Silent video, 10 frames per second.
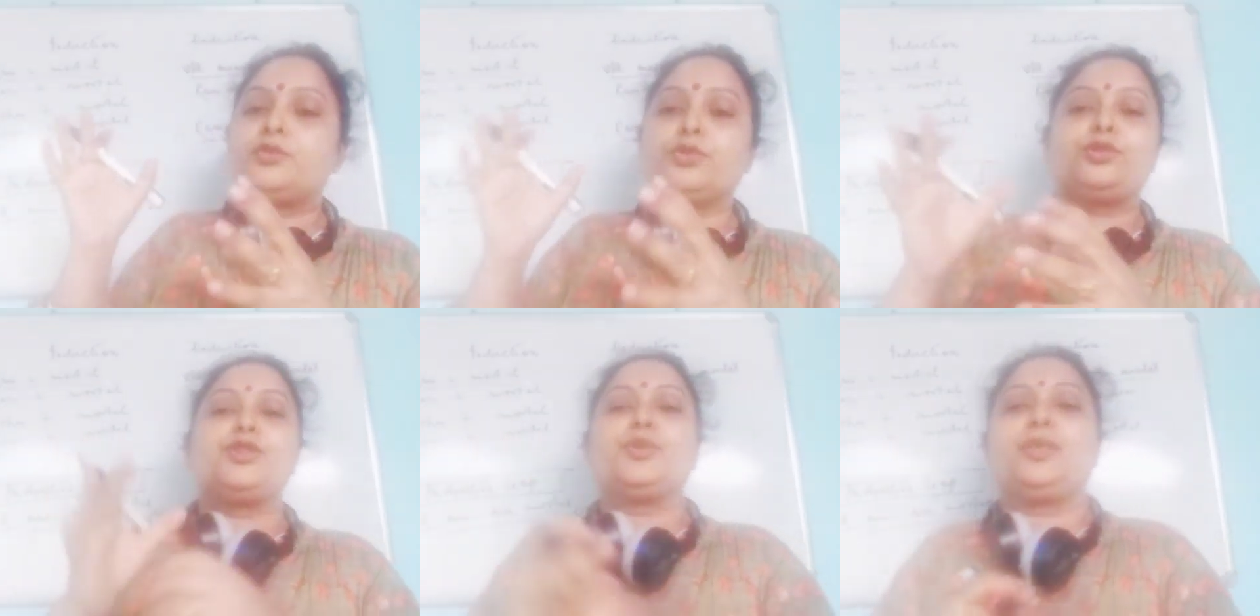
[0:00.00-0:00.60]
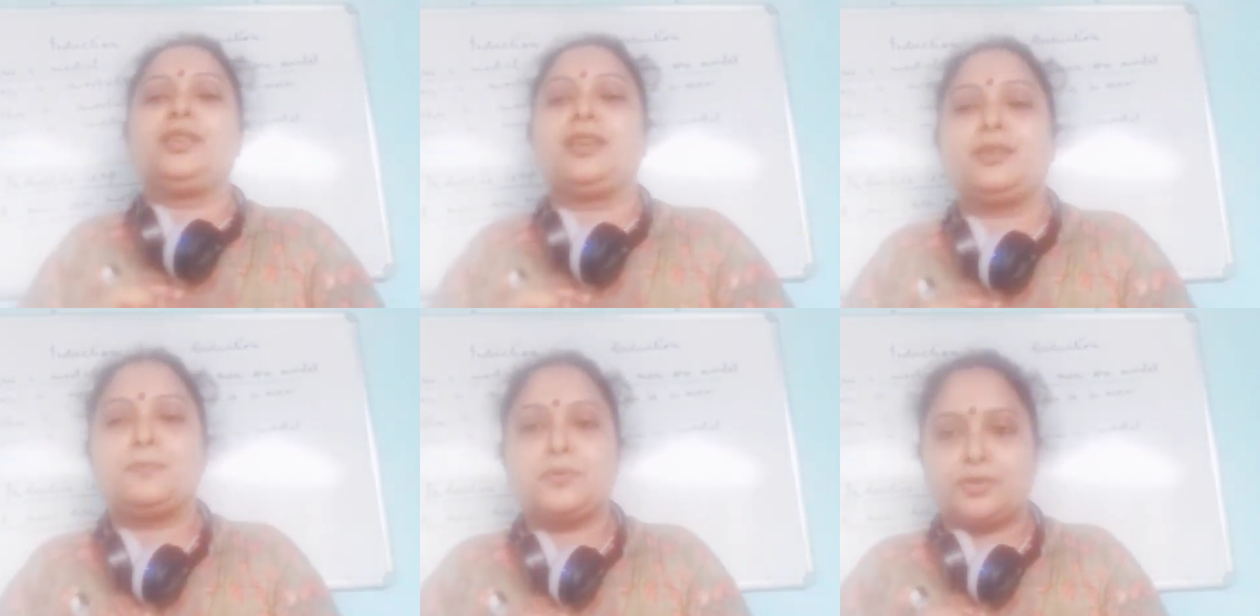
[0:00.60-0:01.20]
সত্যি সত্যি
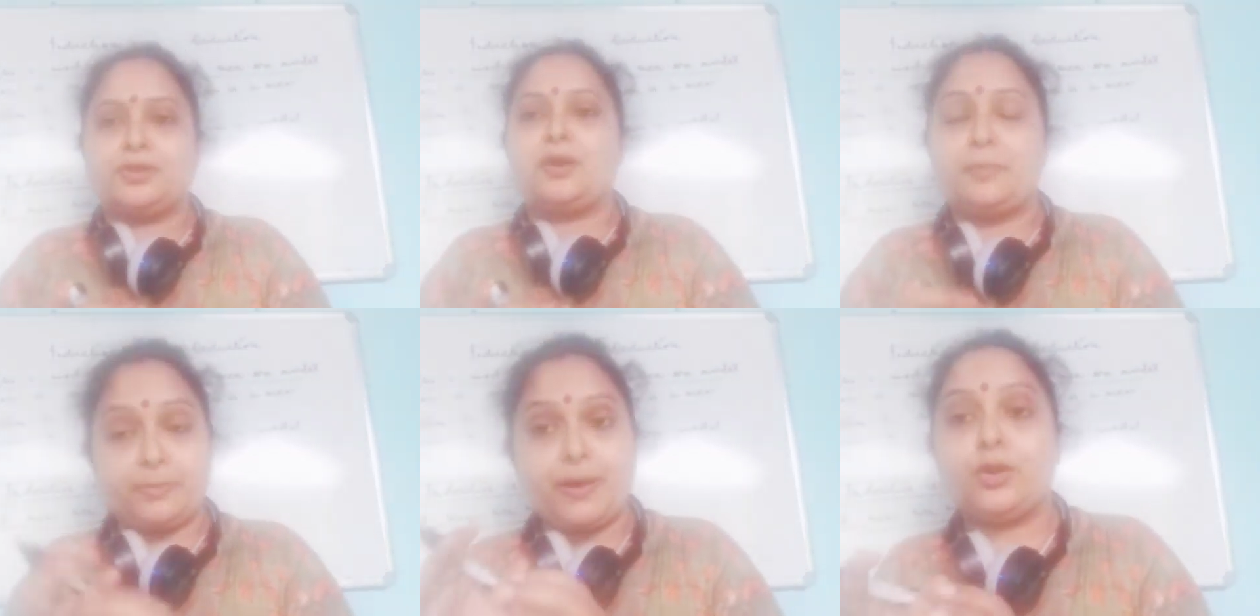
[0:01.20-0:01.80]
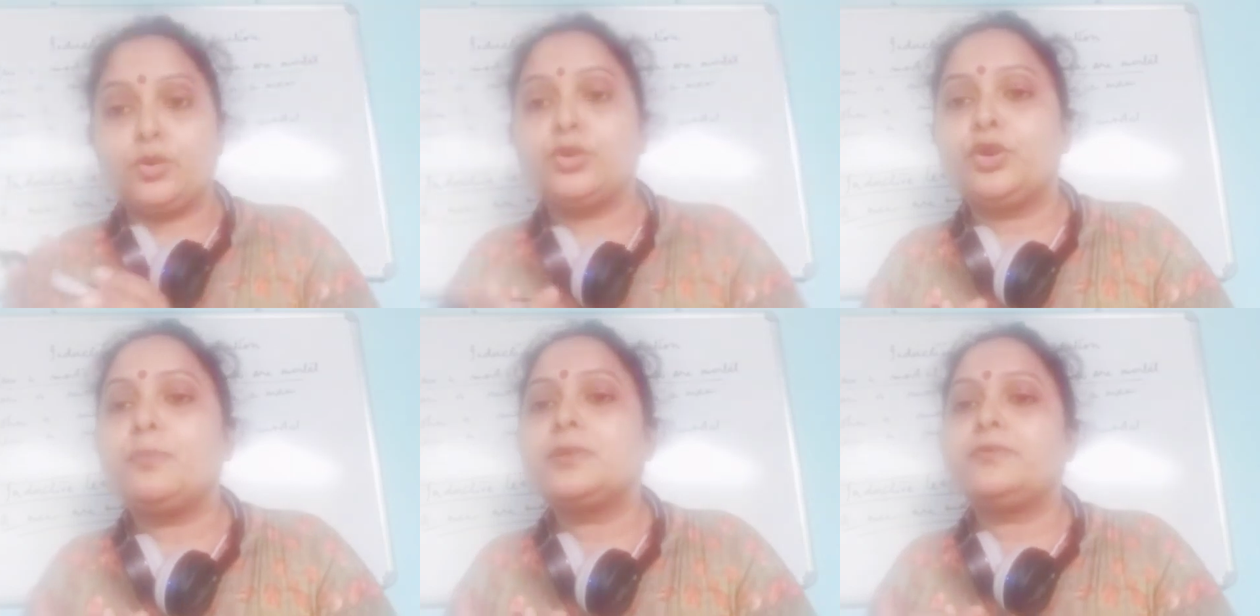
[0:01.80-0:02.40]
তাদের মরতে হবে ভালো করে
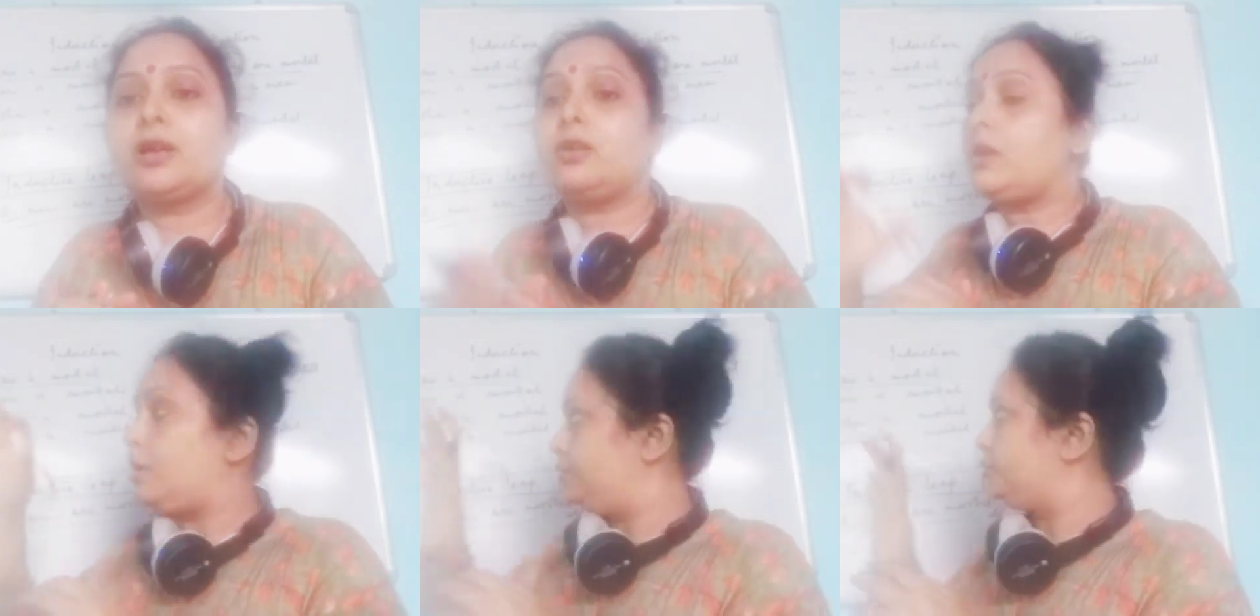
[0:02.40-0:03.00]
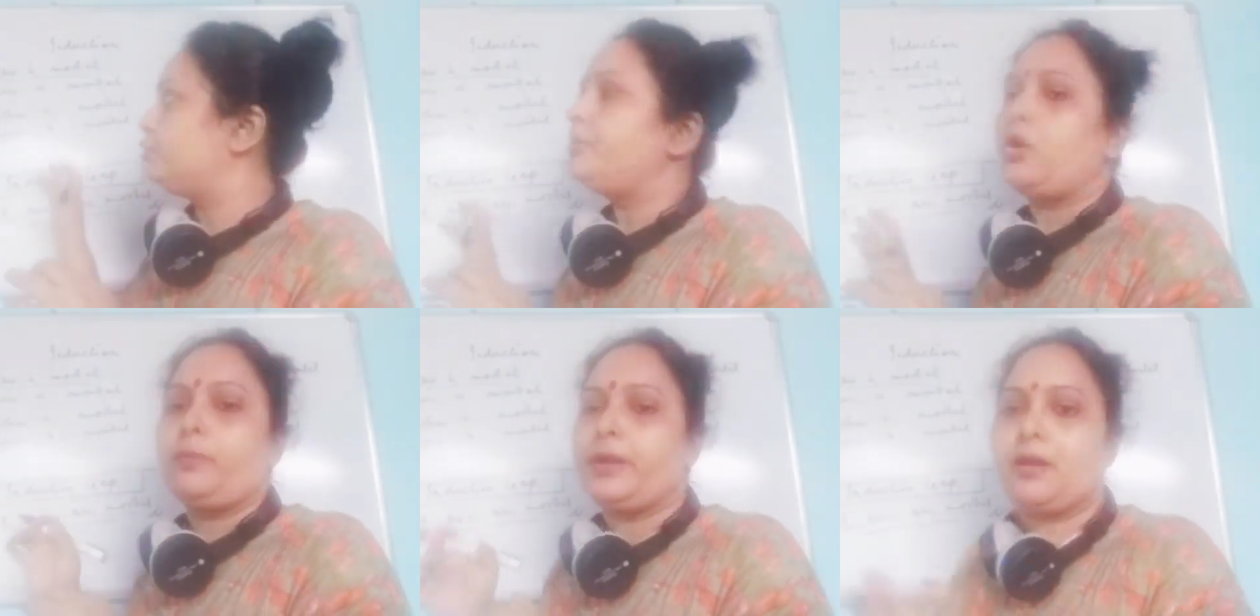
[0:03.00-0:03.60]
তো অবজার্ভ কারণ না হলে তো তুমি
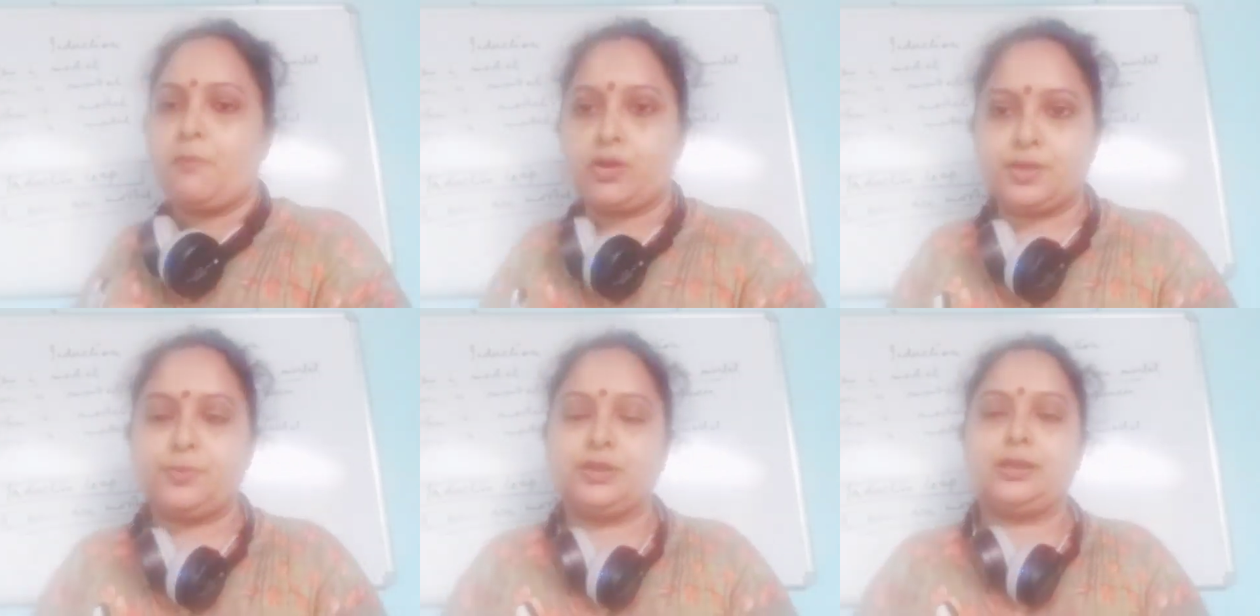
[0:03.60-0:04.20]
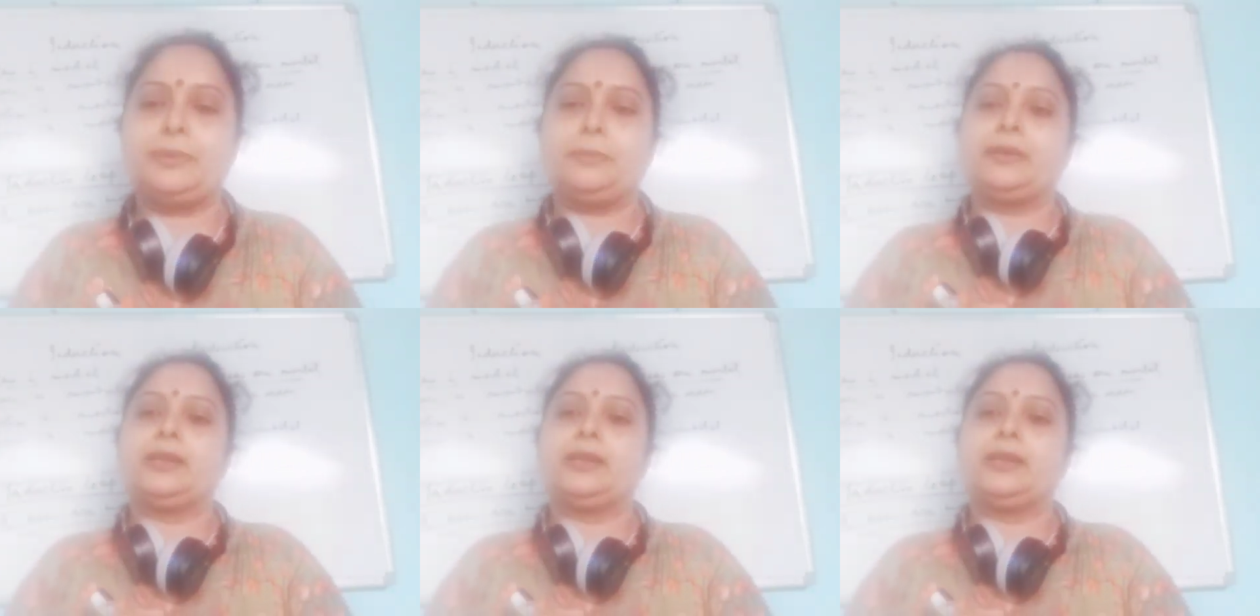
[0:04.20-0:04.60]
অল ম্যানার মর্ডার বলতে পারবে